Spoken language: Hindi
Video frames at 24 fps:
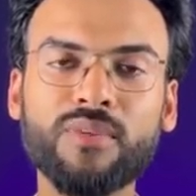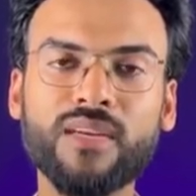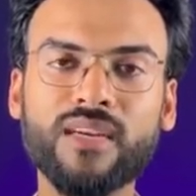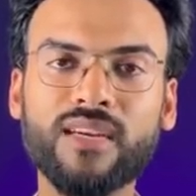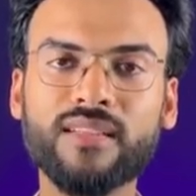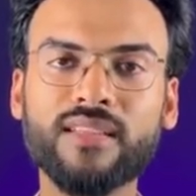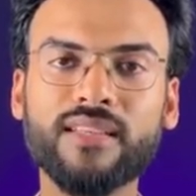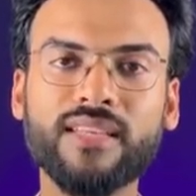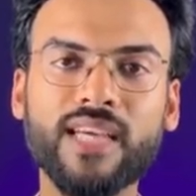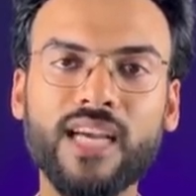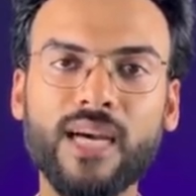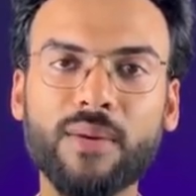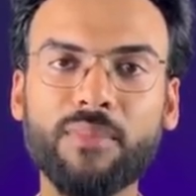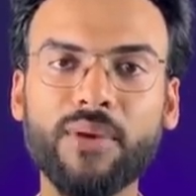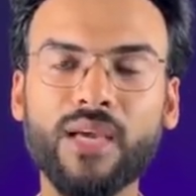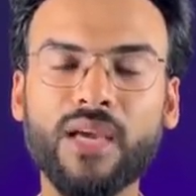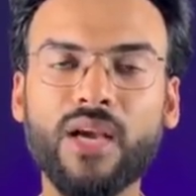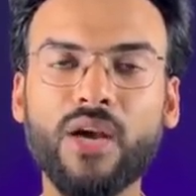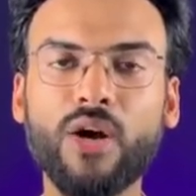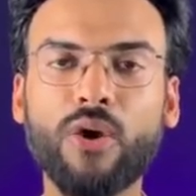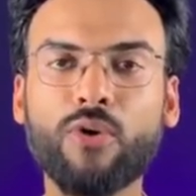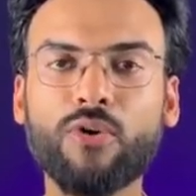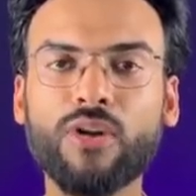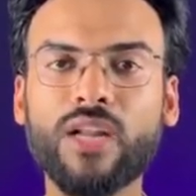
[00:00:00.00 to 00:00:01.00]
करती है यहाँ पे
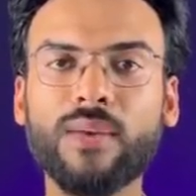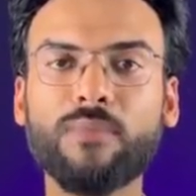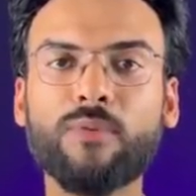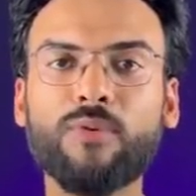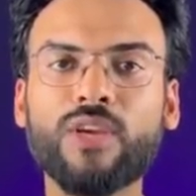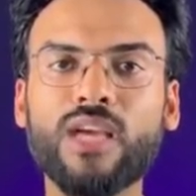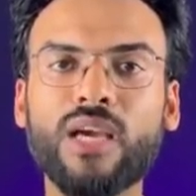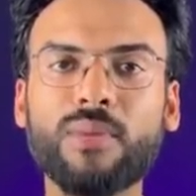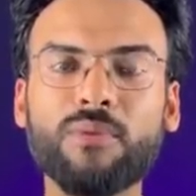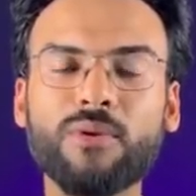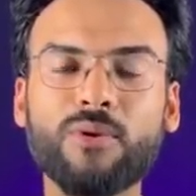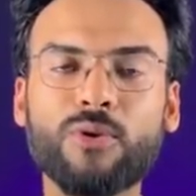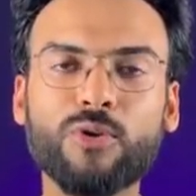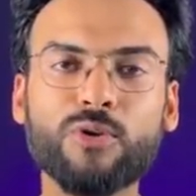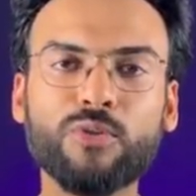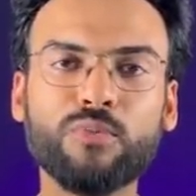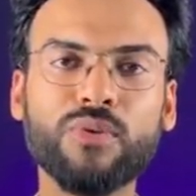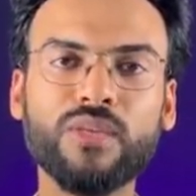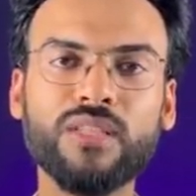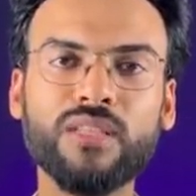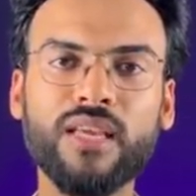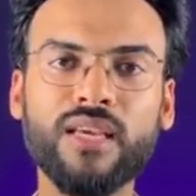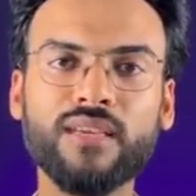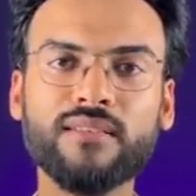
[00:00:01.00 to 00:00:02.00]
और आप लोग यहाँ पे खुद
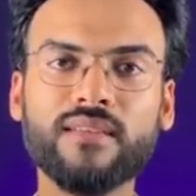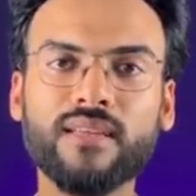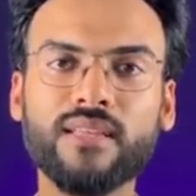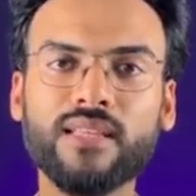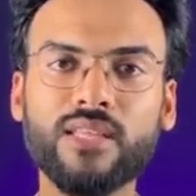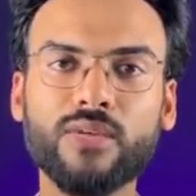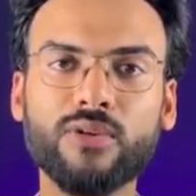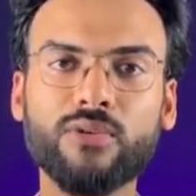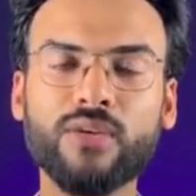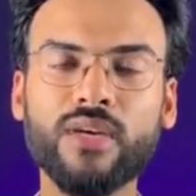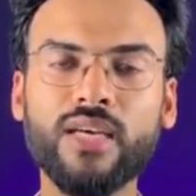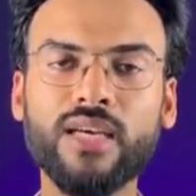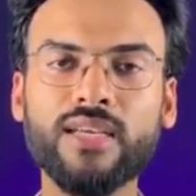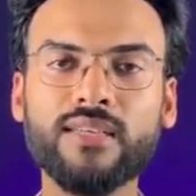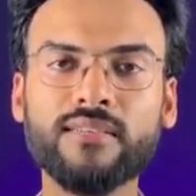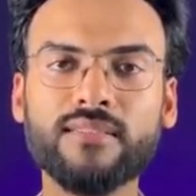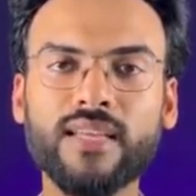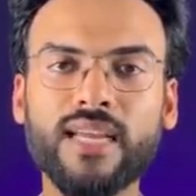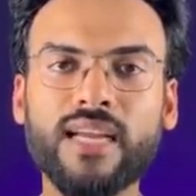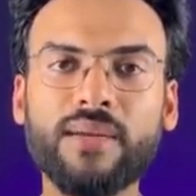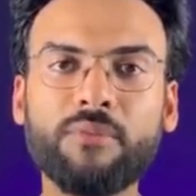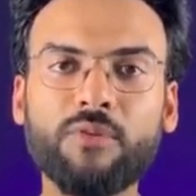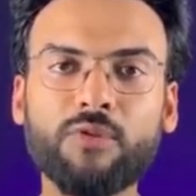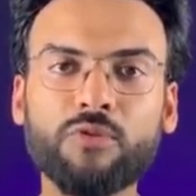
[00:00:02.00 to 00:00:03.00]
भी देख सकते हो
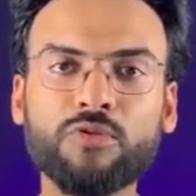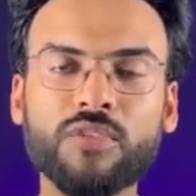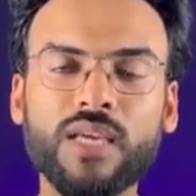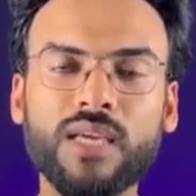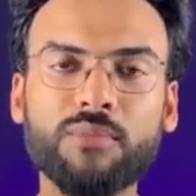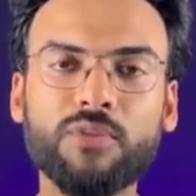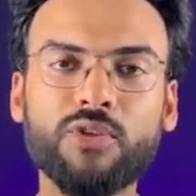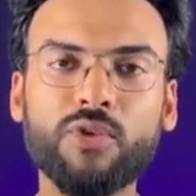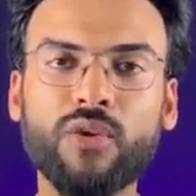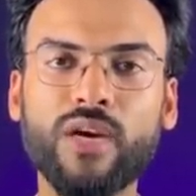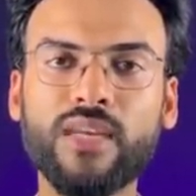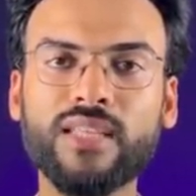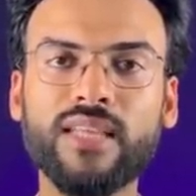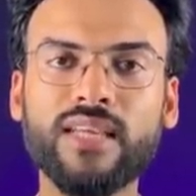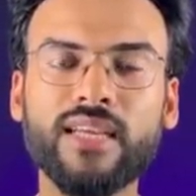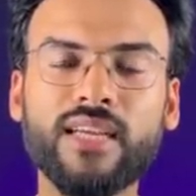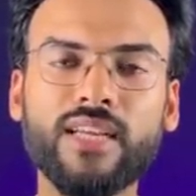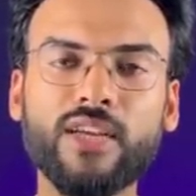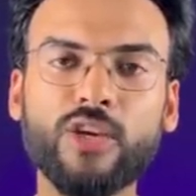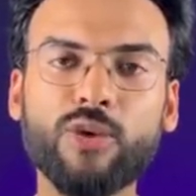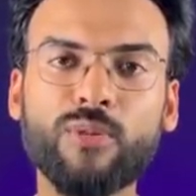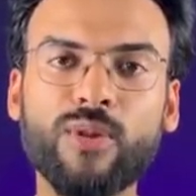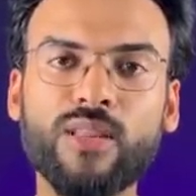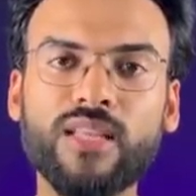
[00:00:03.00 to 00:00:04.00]
सेम टू सेम यू
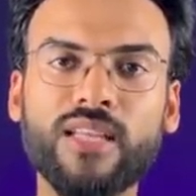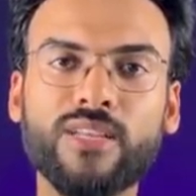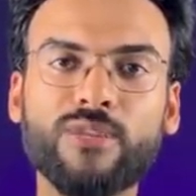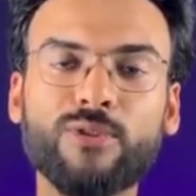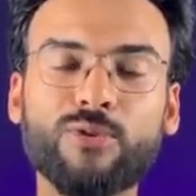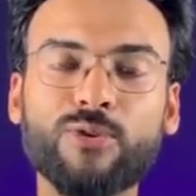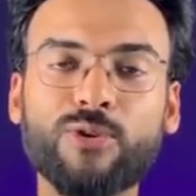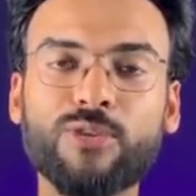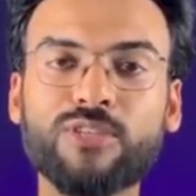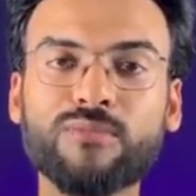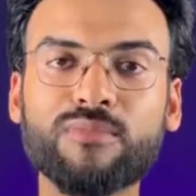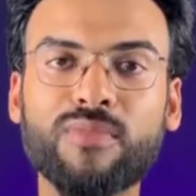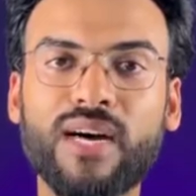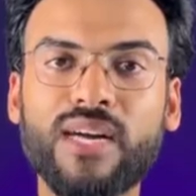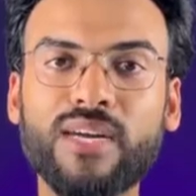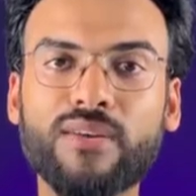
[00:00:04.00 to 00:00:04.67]
देखने को मिलती है दोनों स्मार्ट